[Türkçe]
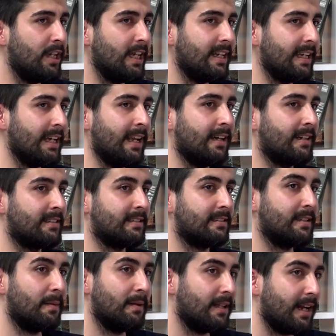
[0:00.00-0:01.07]
Bu yeni gelen
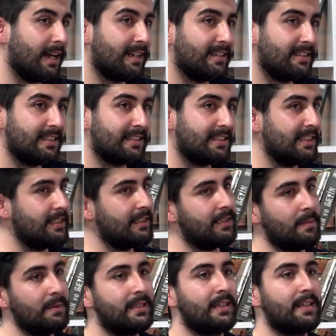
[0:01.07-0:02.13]
kısıtlamalar hakkında sizin
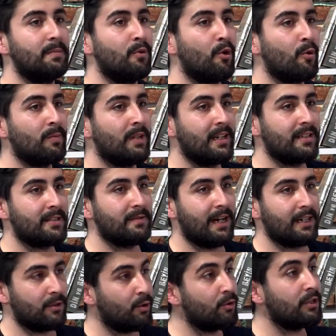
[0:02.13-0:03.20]
de bir takım yorumlarınız
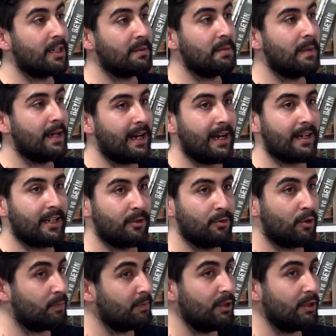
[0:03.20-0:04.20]
vardır. Onları bir merak ediyorum.